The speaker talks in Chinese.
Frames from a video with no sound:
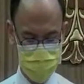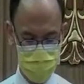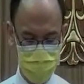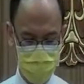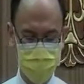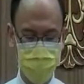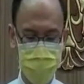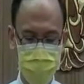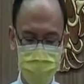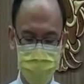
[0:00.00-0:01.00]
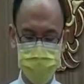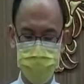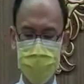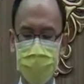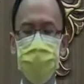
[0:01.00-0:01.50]
从看到的一亩
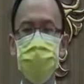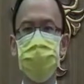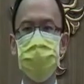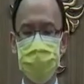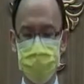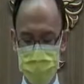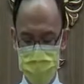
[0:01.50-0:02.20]
村的故事。